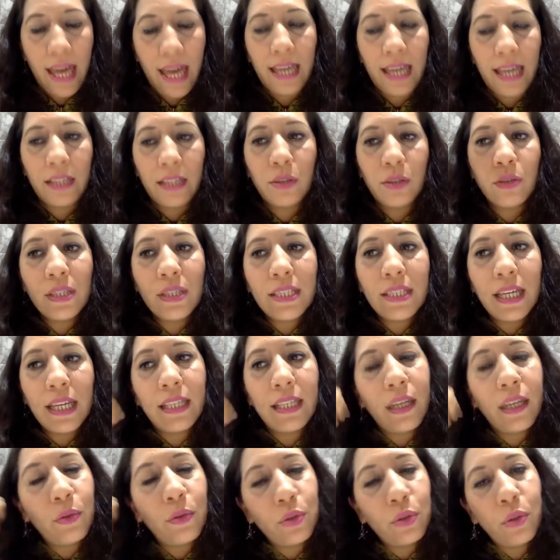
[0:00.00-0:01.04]
Entonces,
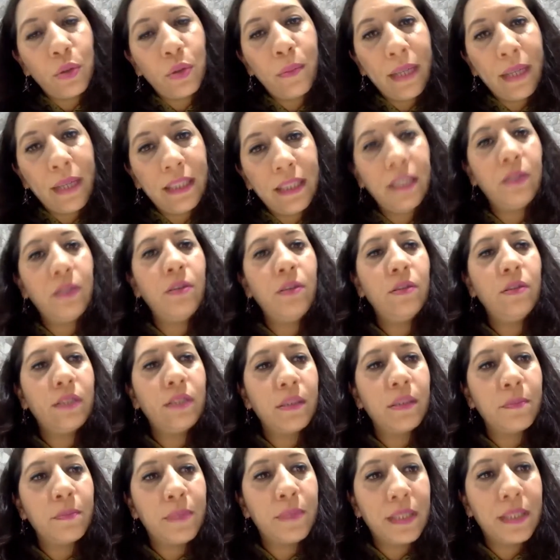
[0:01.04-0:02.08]
en automático lo
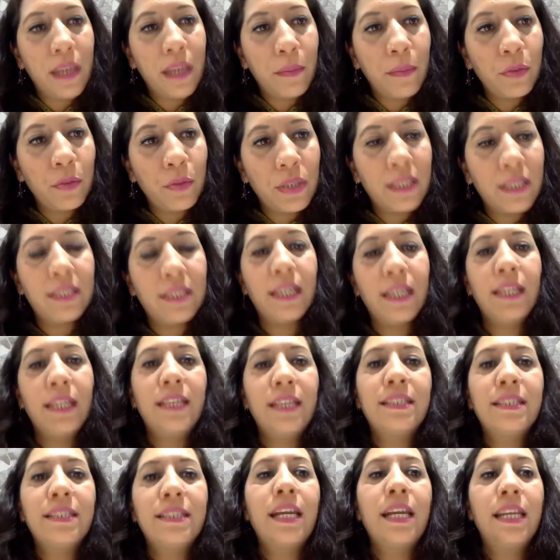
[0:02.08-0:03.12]
que empezamos a hacer
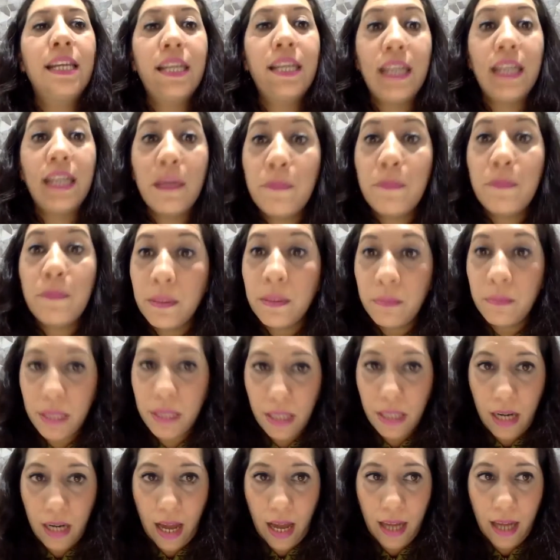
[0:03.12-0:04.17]
es
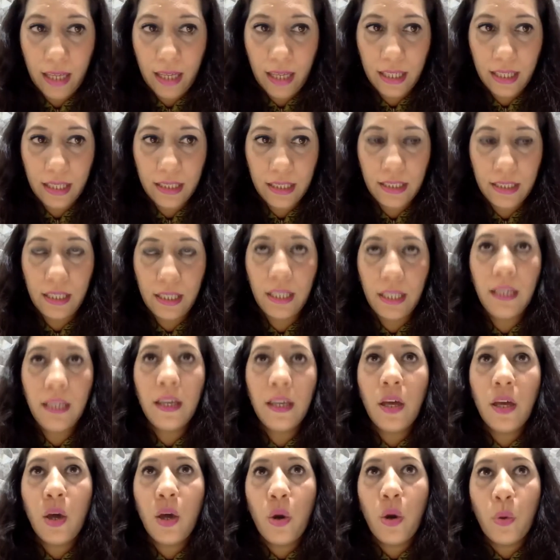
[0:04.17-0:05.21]
reprimirla, ¿sí?